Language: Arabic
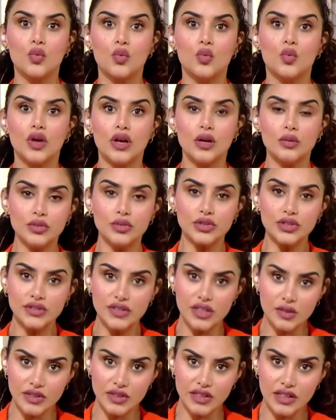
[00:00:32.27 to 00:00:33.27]

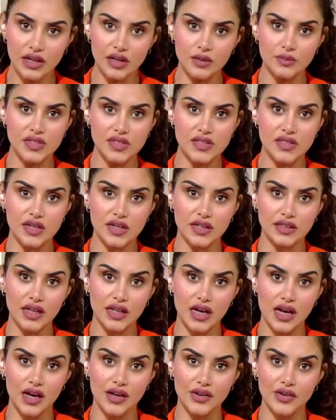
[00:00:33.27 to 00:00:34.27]
والمرتبطة
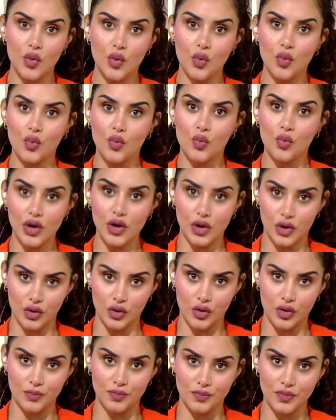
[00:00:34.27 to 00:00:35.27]
بالسرطان والعقم